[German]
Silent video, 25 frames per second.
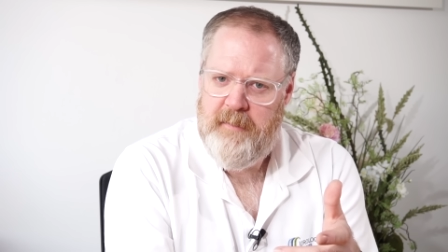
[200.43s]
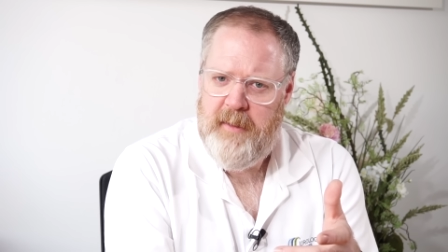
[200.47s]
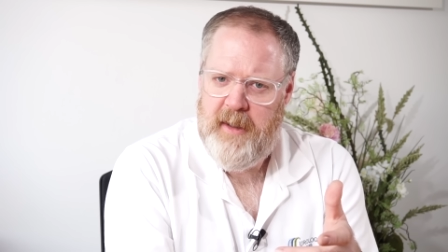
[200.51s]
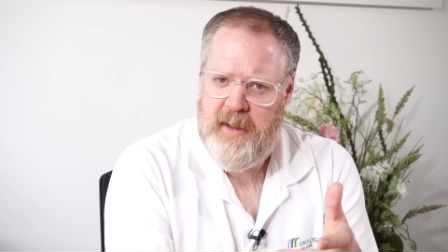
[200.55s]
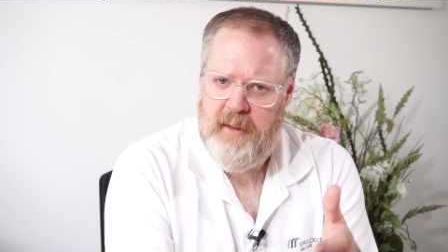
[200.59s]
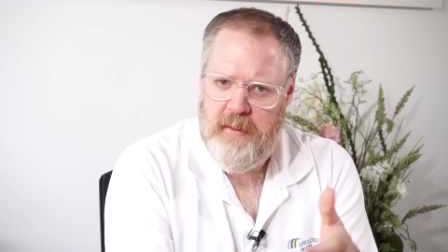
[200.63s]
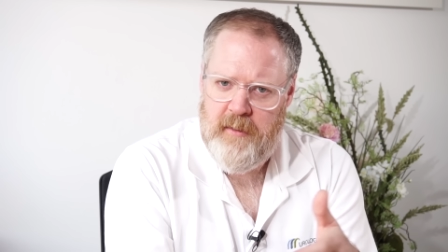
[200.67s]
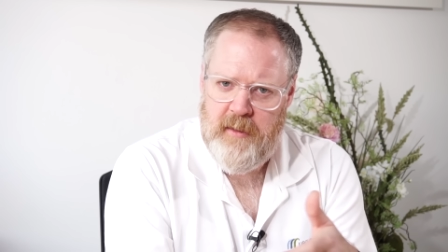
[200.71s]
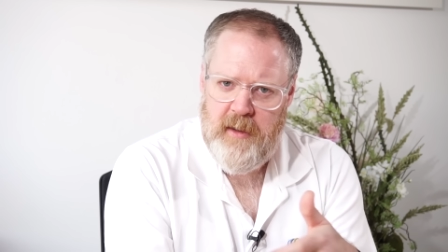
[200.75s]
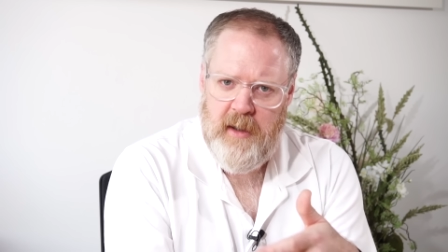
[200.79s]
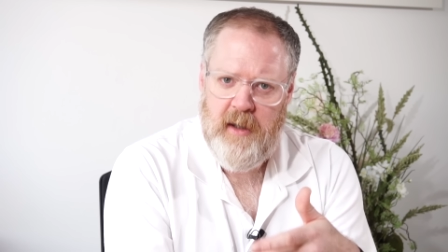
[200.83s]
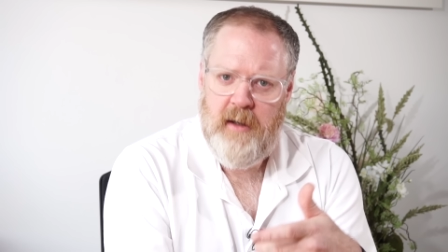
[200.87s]

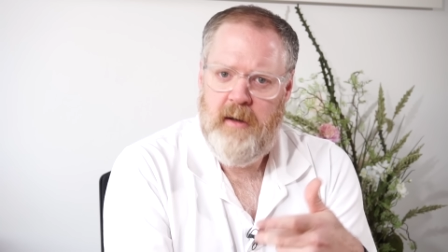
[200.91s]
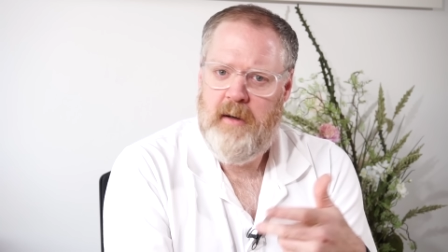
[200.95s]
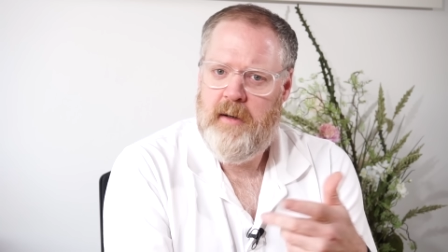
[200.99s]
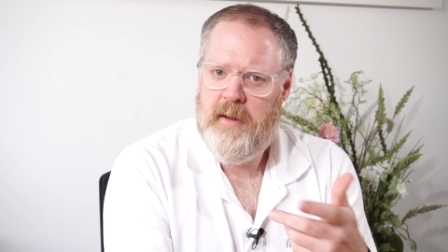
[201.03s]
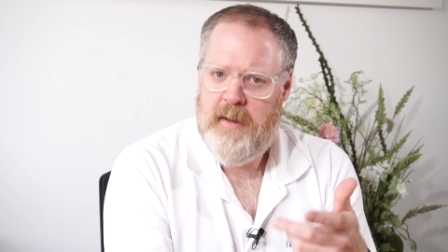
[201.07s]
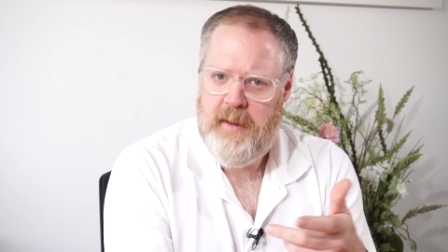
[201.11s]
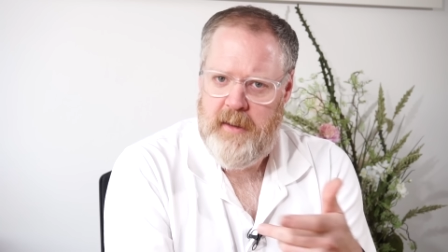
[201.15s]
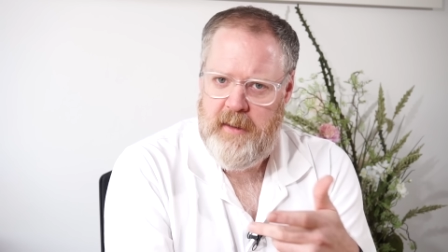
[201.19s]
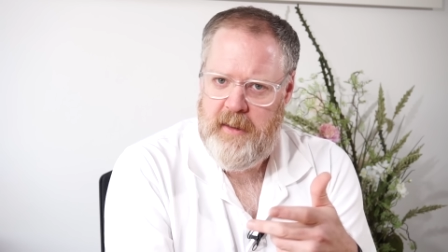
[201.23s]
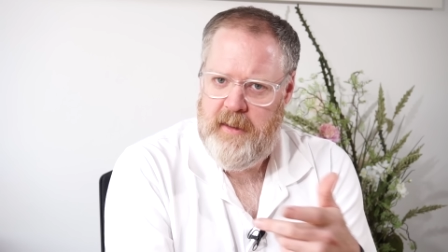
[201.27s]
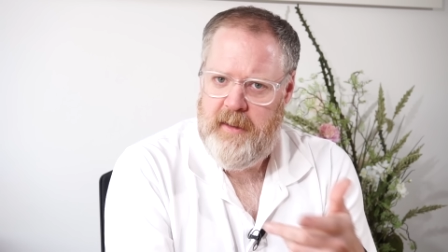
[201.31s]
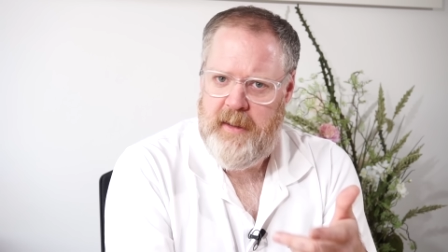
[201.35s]
Mann oder
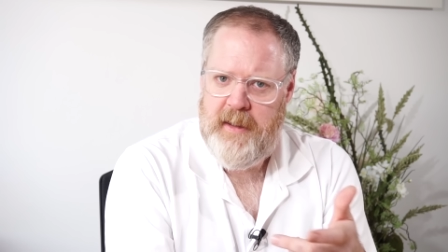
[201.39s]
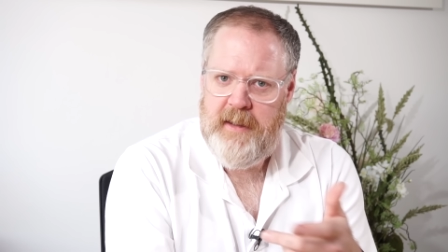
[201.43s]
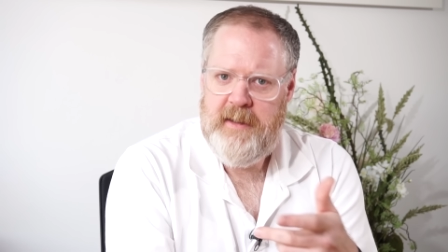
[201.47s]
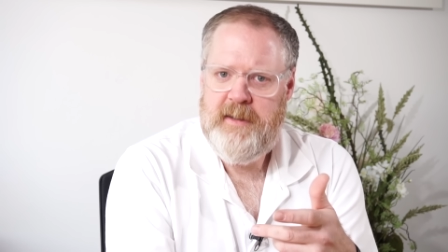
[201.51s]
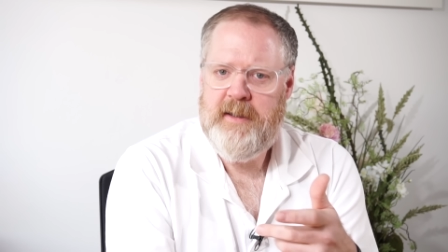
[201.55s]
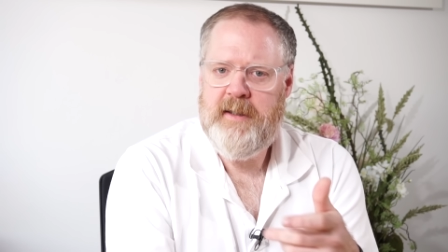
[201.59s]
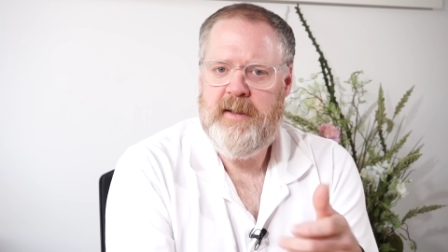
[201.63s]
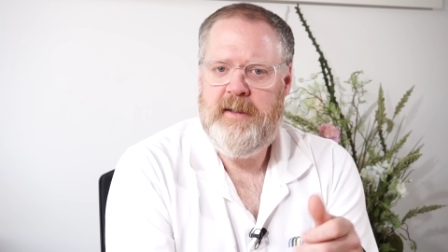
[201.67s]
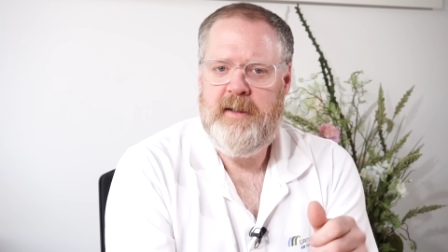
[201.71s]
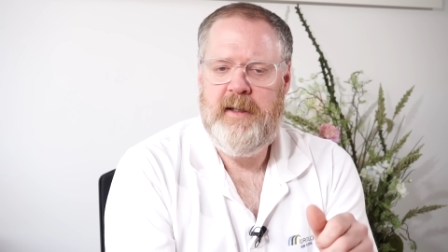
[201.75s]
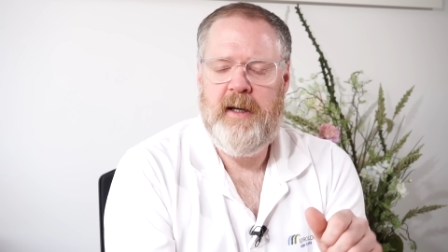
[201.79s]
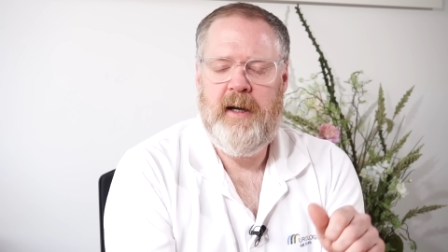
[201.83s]
auch in den
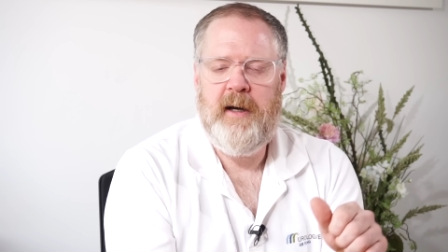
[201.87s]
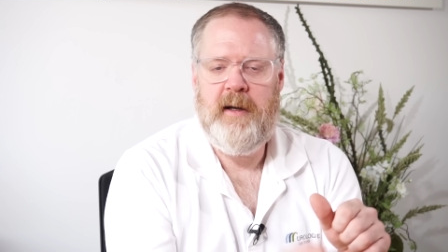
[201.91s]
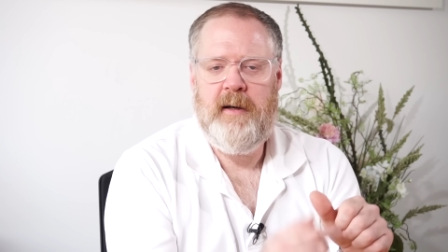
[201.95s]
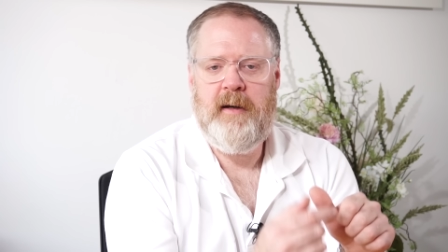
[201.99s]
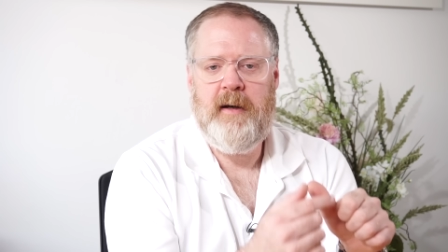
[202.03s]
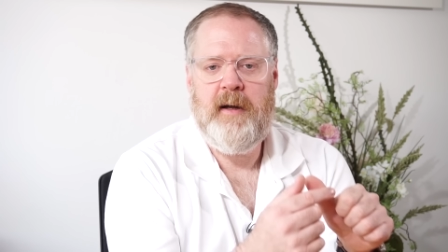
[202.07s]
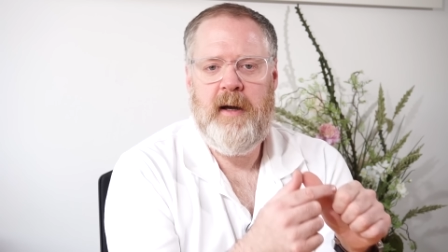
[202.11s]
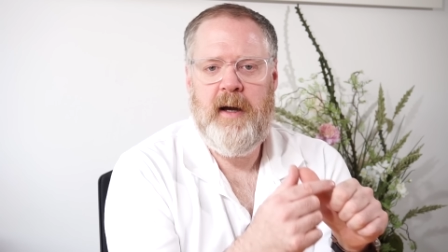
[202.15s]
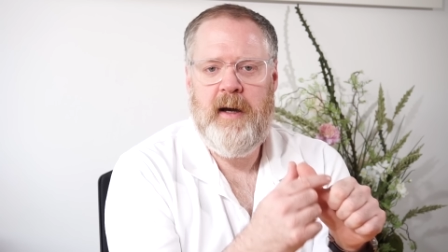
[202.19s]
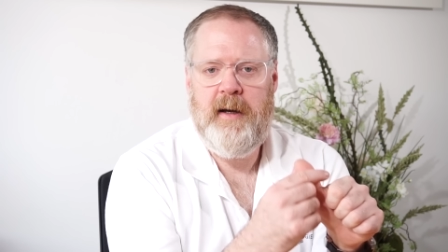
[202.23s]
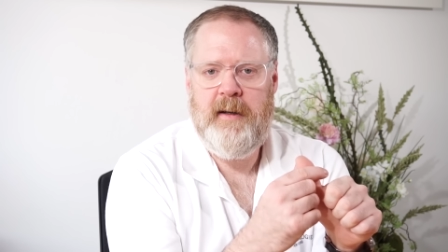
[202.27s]
älteren Jahren